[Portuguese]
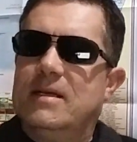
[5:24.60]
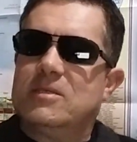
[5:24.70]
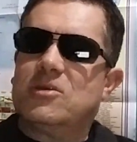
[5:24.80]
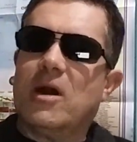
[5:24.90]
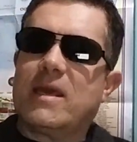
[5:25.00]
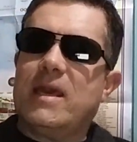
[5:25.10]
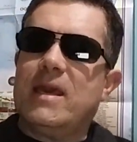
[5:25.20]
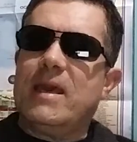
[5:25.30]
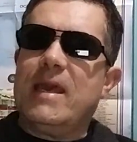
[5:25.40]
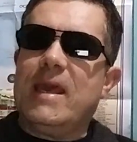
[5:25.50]
Só
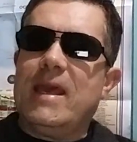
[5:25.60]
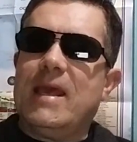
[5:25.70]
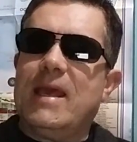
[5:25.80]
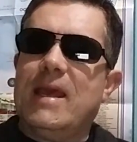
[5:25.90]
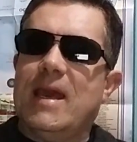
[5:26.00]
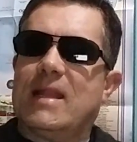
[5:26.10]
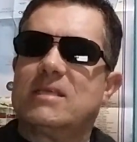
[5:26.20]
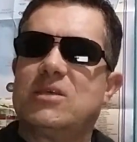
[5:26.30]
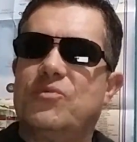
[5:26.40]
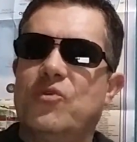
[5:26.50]
que ela
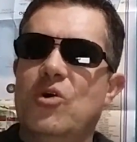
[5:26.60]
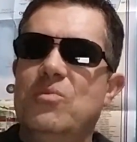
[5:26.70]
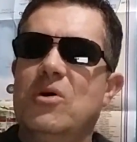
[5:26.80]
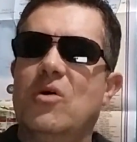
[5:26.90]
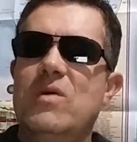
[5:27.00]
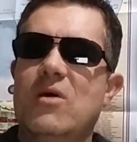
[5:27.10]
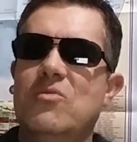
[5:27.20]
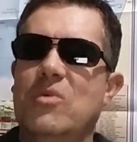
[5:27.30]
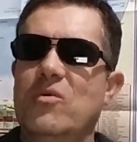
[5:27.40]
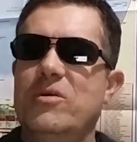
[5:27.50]
se formou e
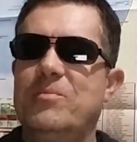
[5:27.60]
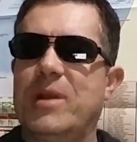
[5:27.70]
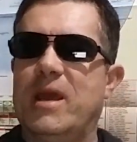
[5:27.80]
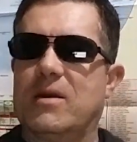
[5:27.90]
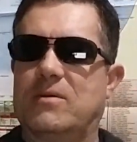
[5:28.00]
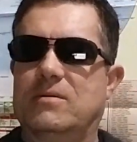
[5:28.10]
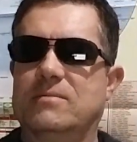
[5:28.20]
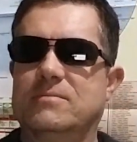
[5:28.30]
arrumou um emprego.